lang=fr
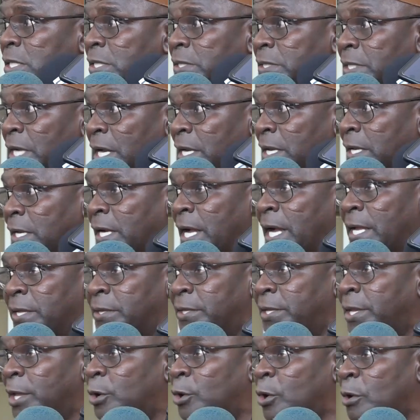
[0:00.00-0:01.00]
dans le
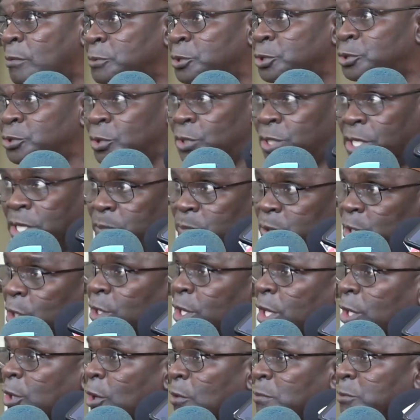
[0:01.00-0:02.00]
cadre des commissions, des bureaux
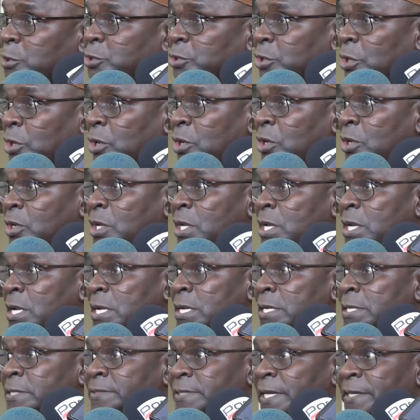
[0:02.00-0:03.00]
de commissions,
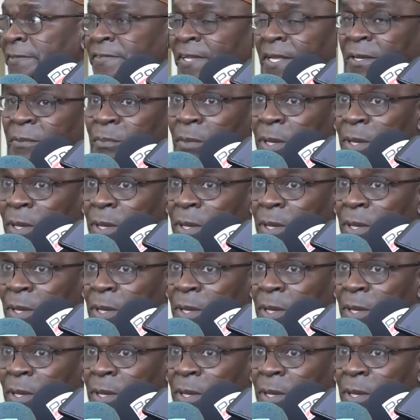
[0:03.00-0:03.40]
c'est cette